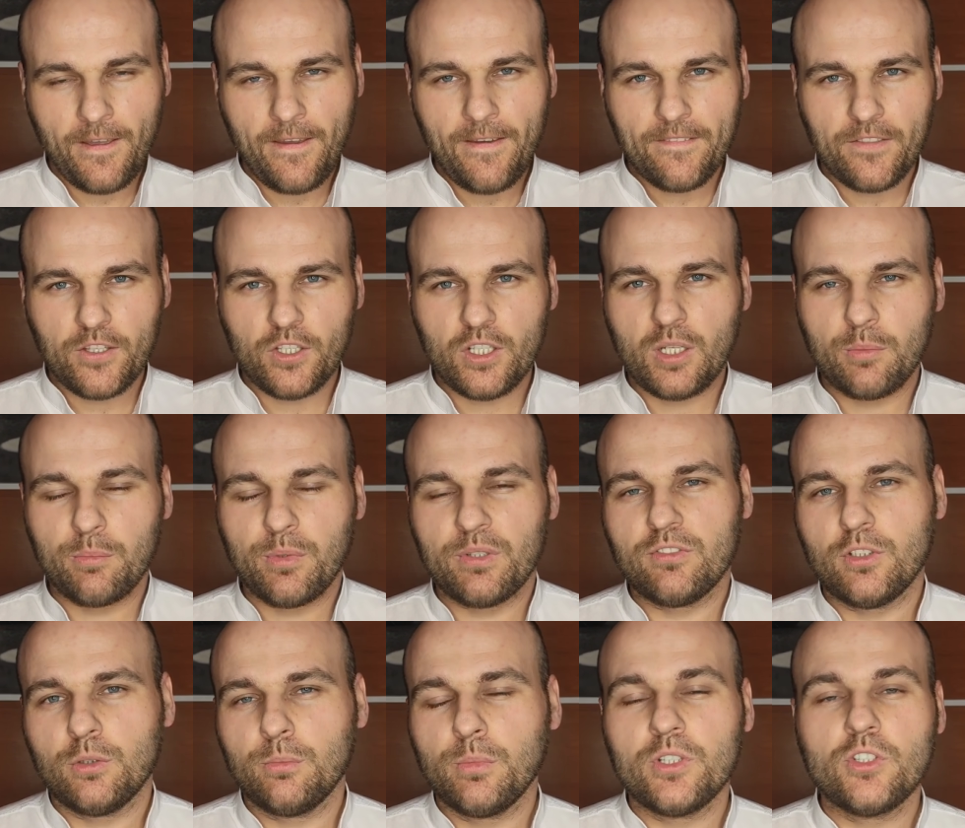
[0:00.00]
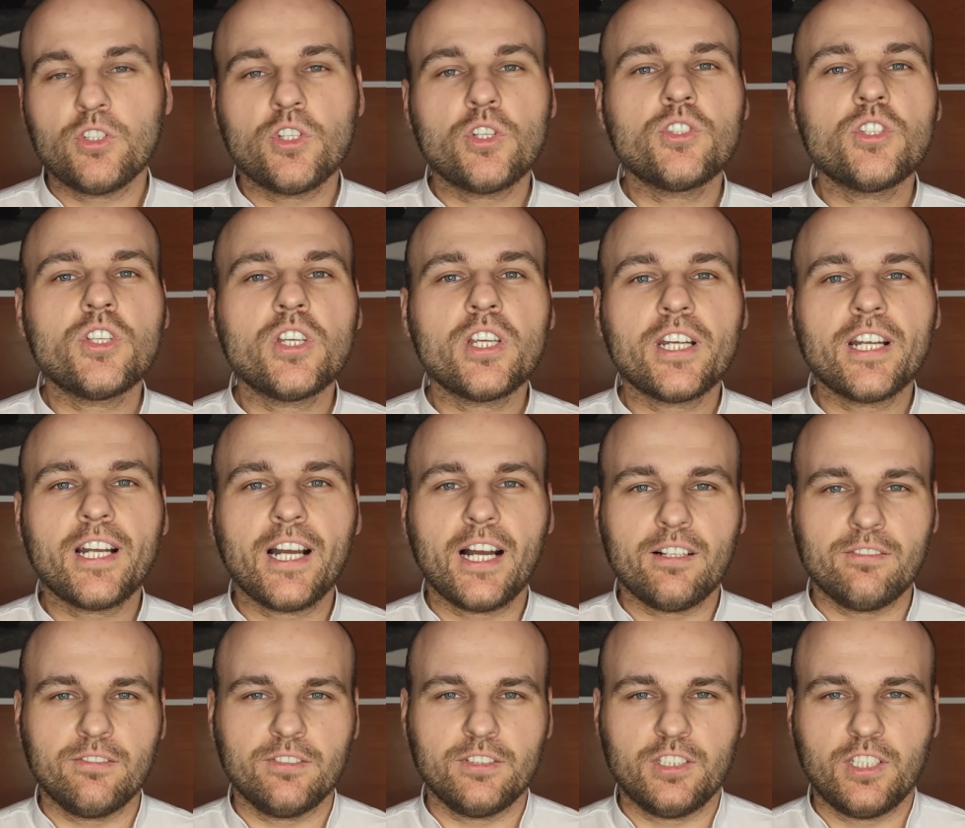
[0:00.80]
To na pewno będzie
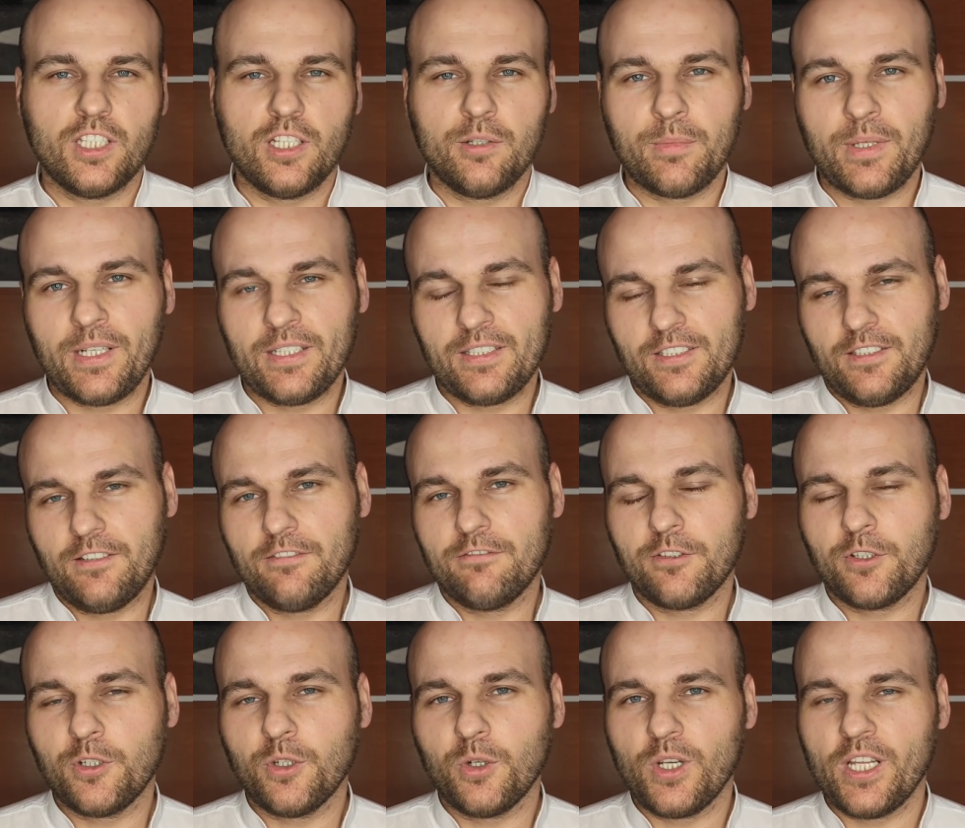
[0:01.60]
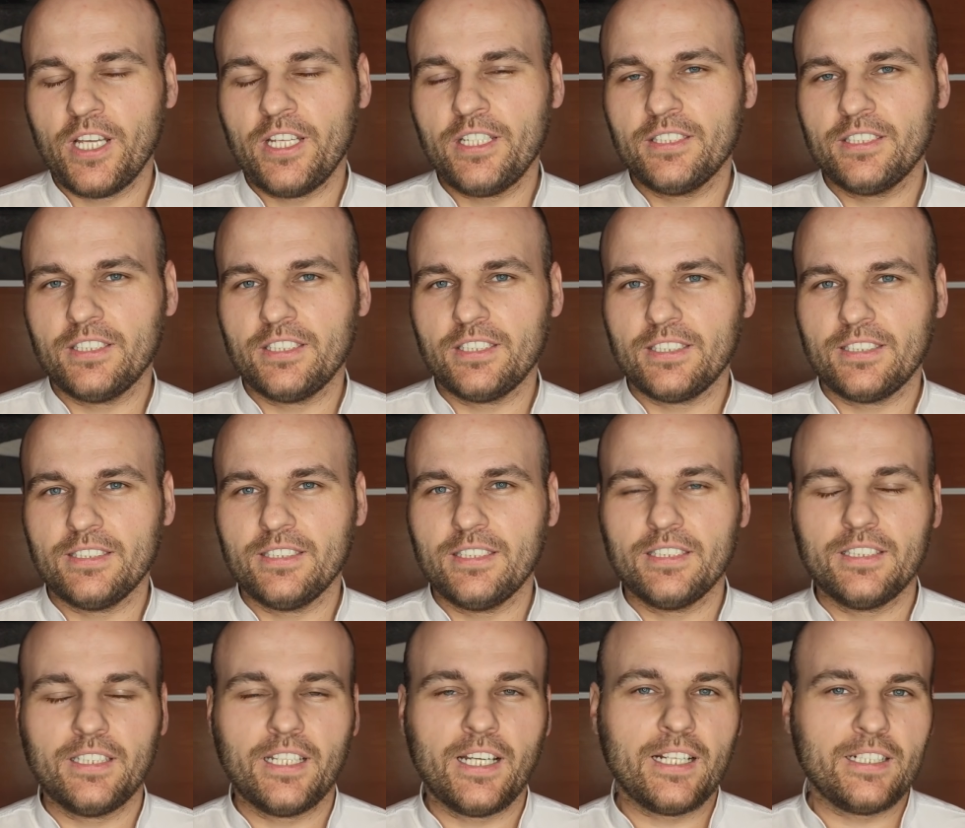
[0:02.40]
ciekawy temat w kolejnych
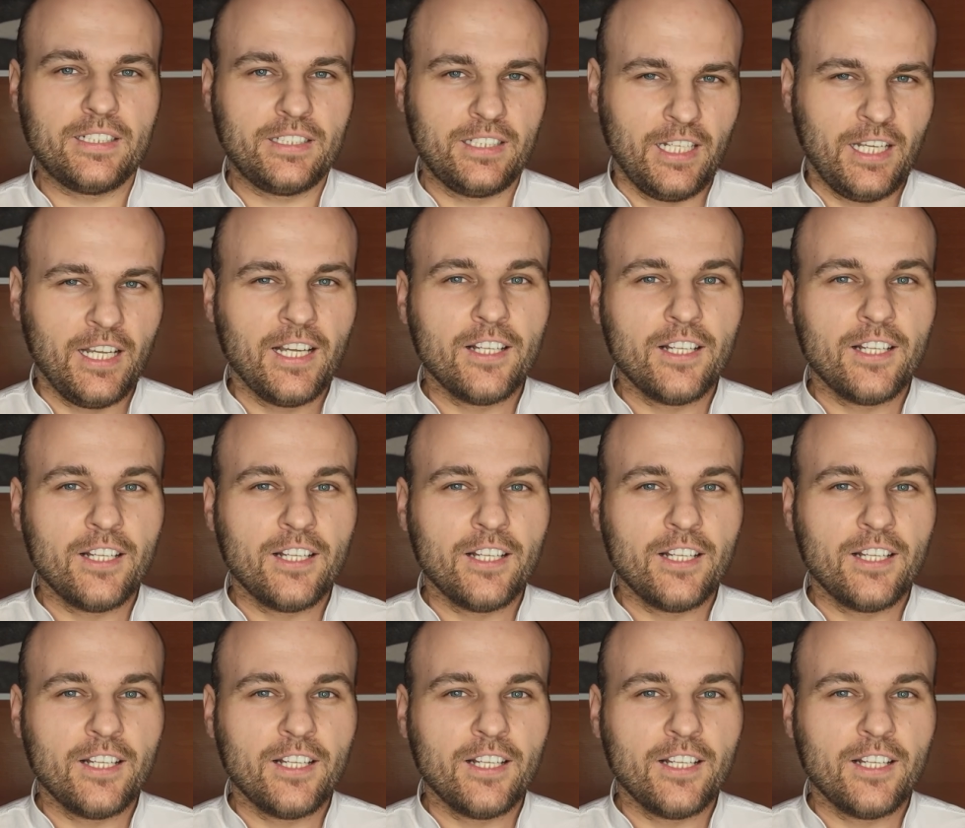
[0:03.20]
dniach.